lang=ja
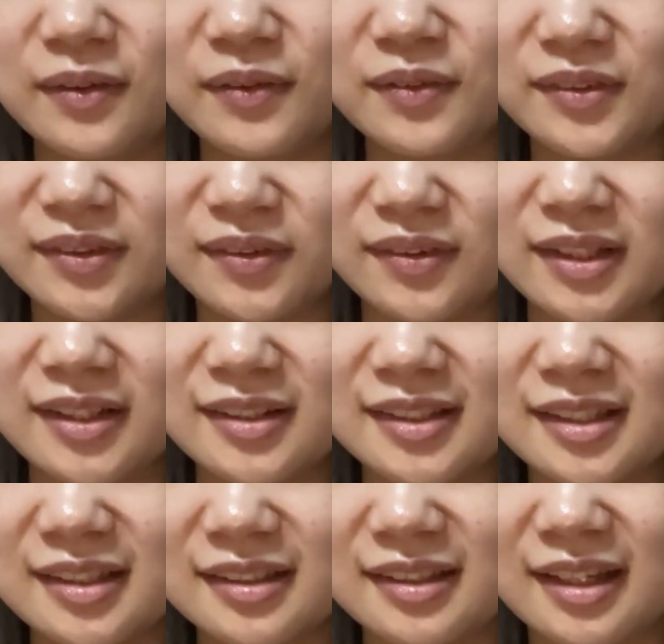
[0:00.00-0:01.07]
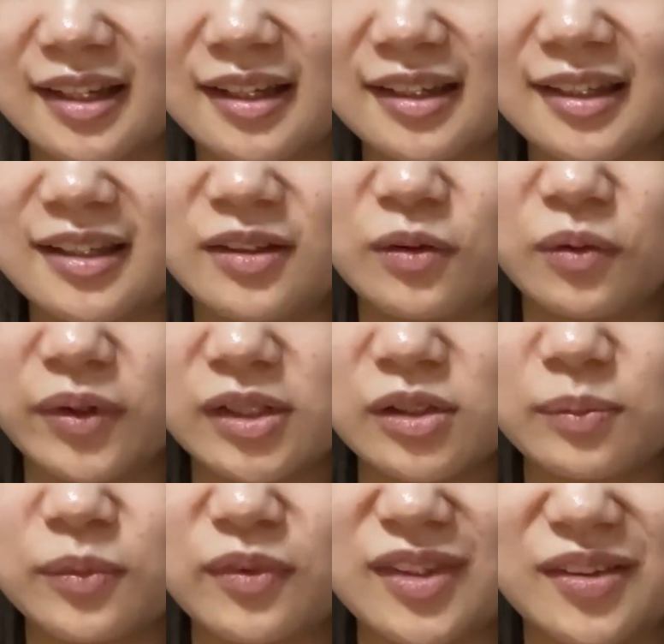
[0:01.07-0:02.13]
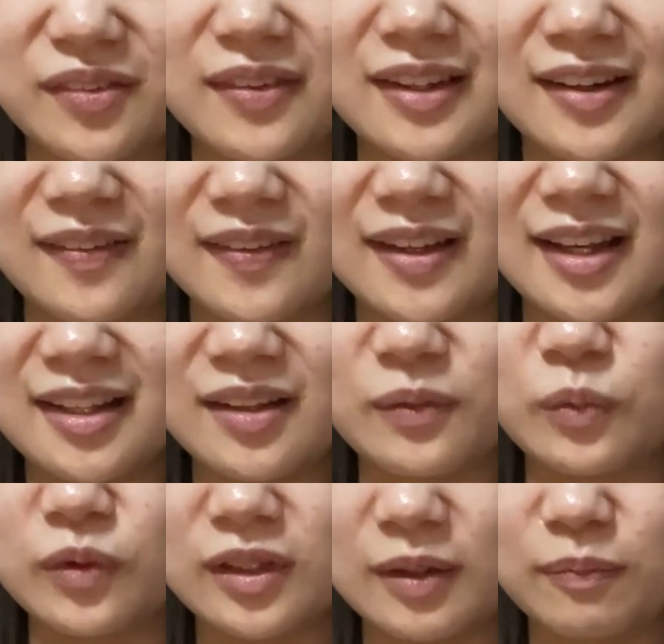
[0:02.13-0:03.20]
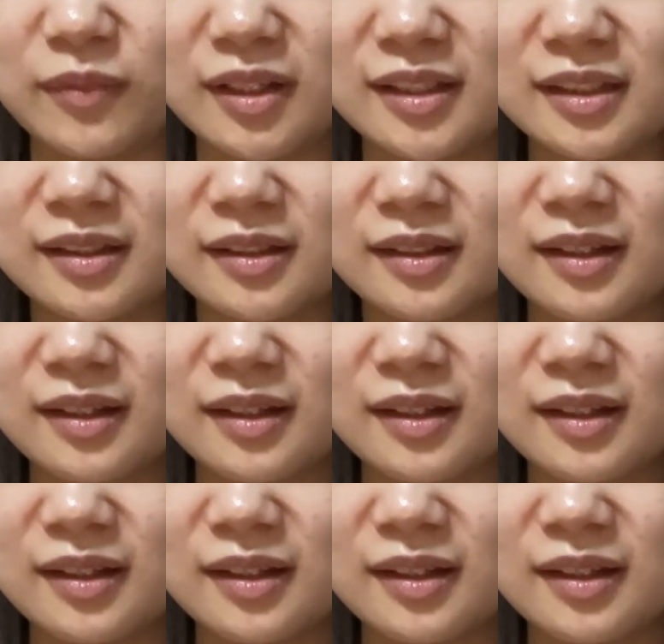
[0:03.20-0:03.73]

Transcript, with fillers: 本当に臭くて、きっとおへそも匂うんだろうなって思ってます。